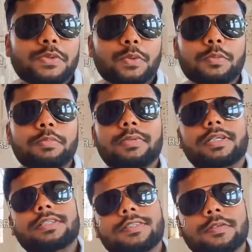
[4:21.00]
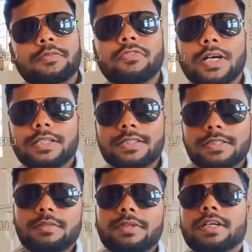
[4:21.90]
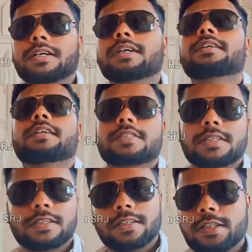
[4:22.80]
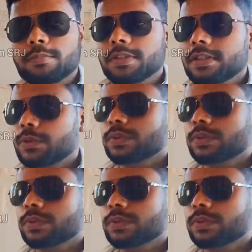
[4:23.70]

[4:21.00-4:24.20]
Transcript: स्वरूप में वानर जी भी आ गए निरीक्षण करने मंदिर